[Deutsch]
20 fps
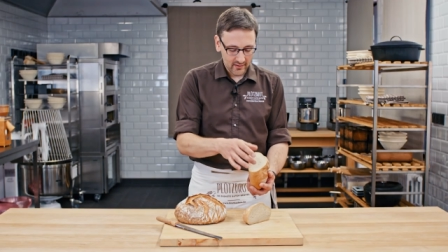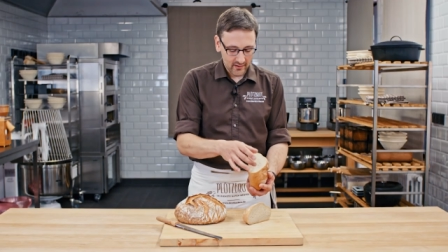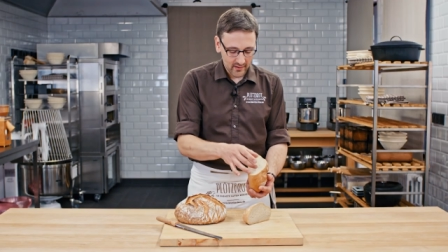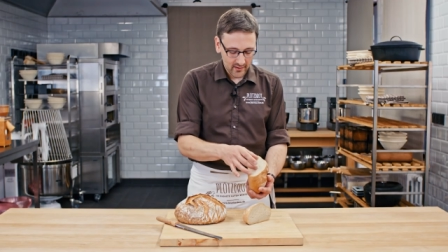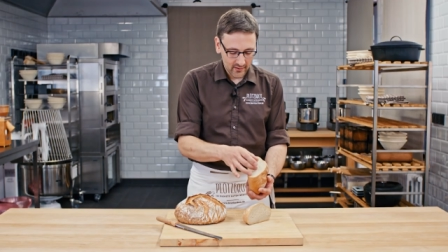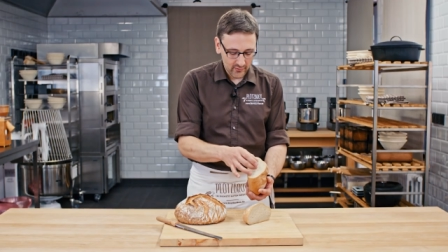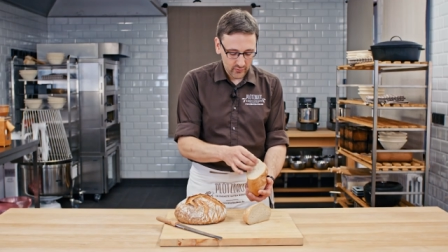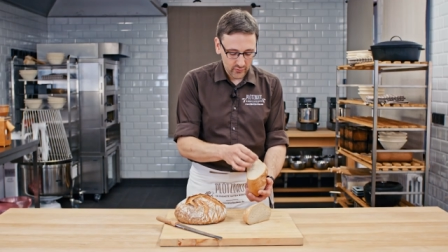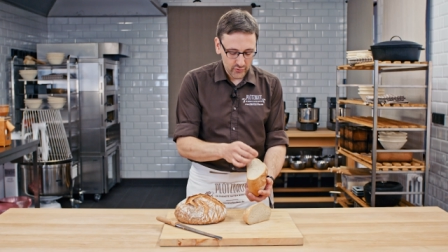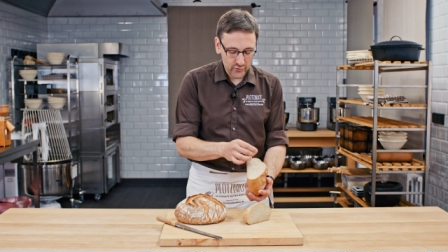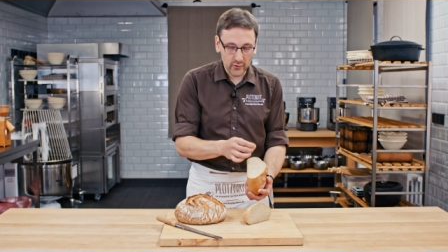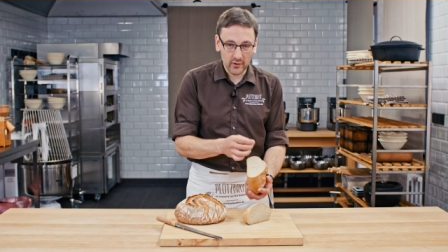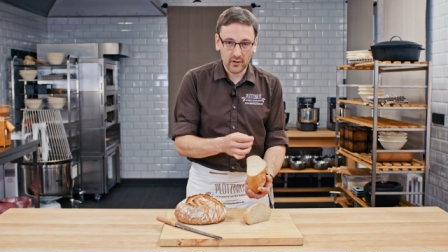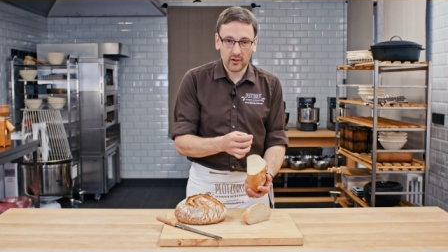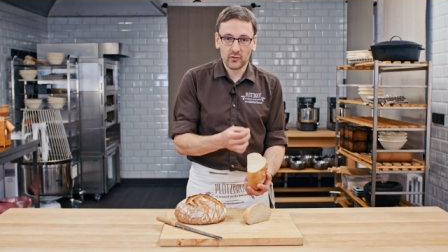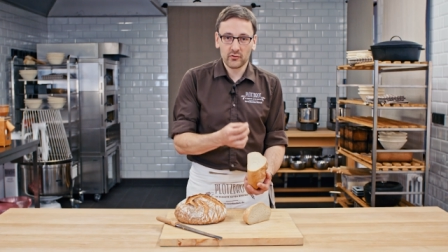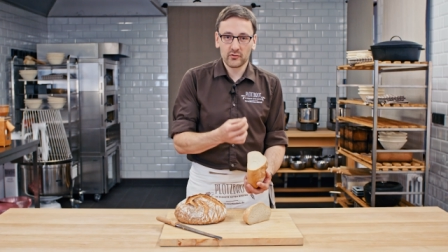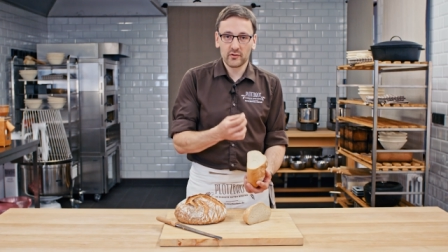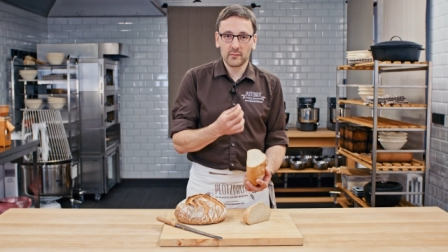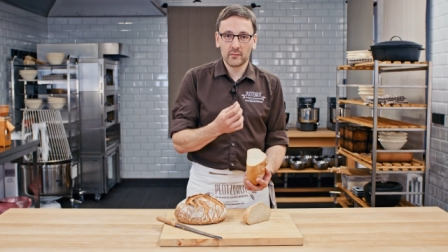Also ein Stück
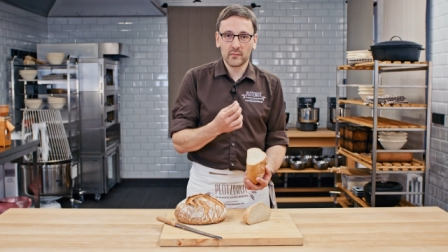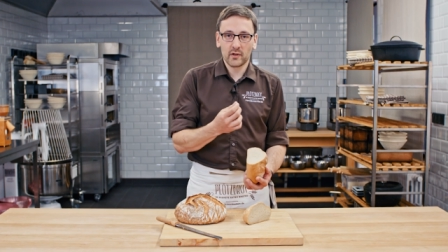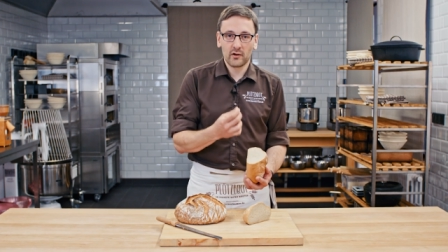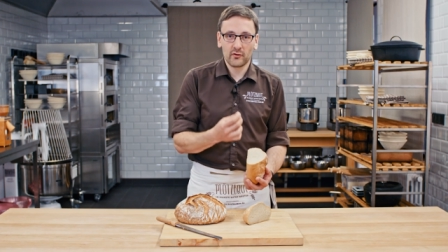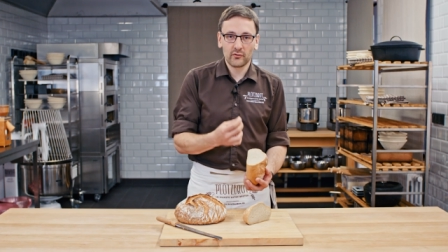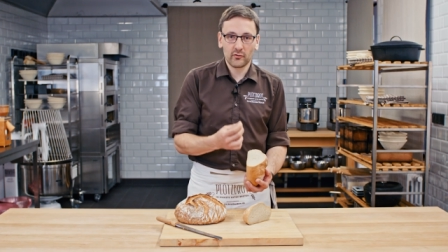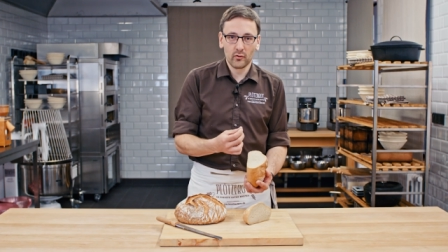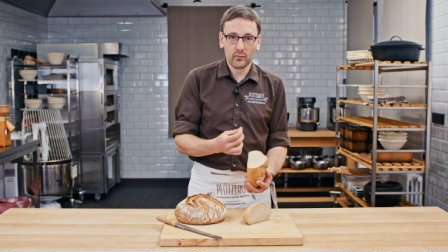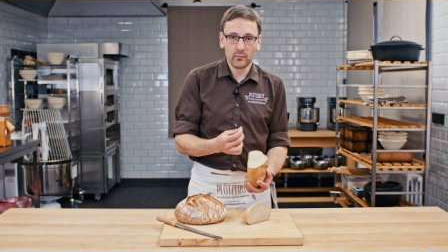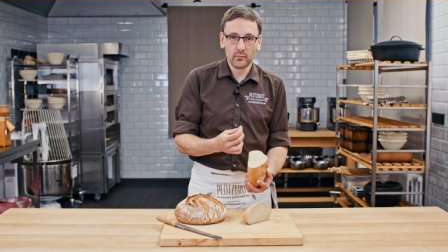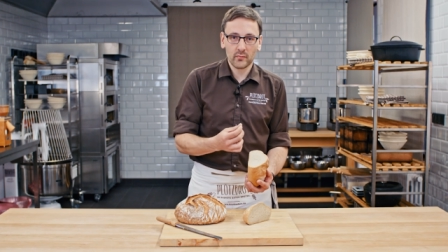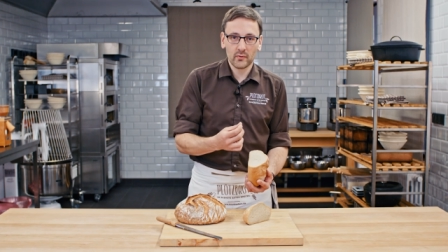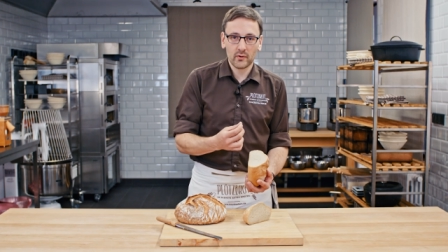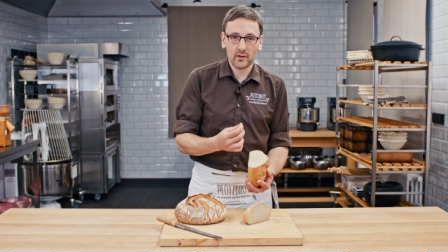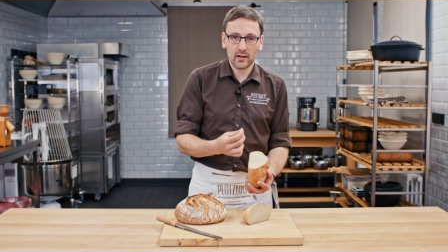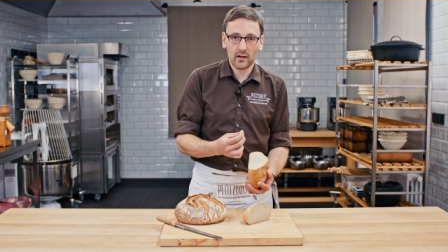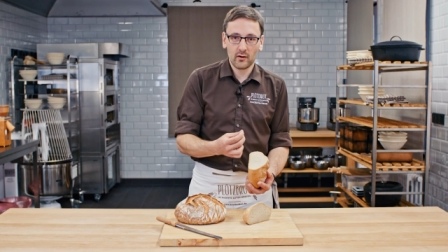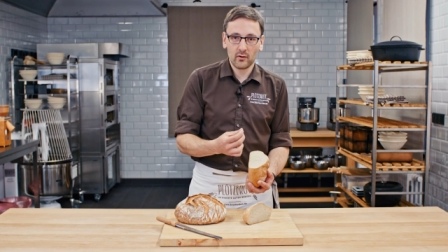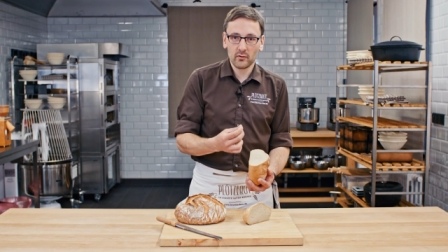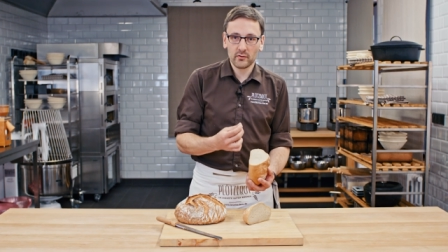rausnehmen, drauf
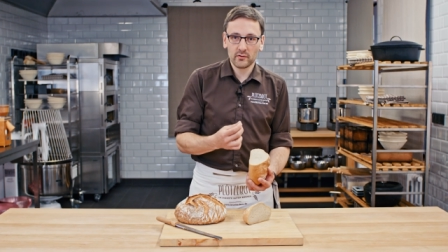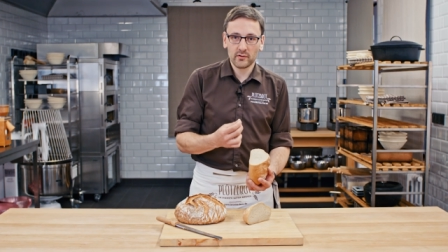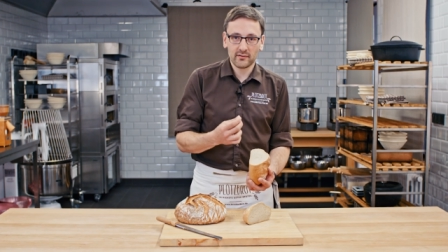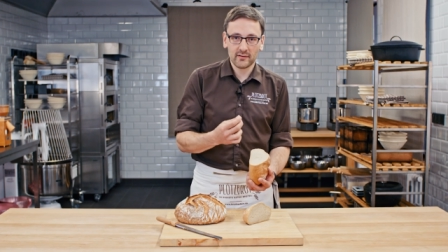rumkauen,